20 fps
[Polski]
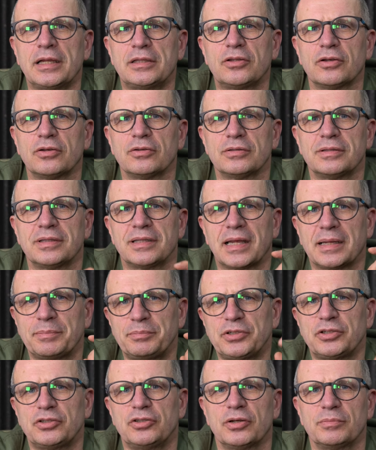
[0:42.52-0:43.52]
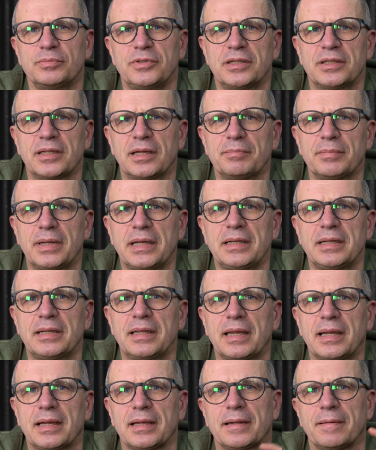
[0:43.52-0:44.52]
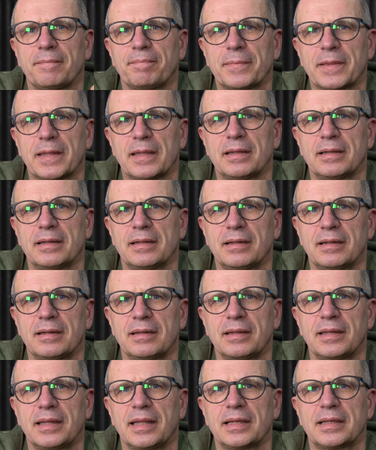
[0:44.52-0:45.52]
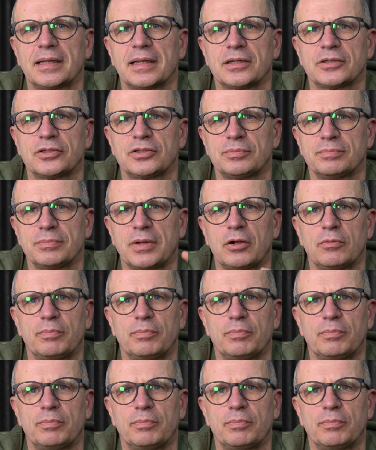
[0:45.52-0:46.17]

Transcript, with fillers: to napisz do mnie na maila e, lekarz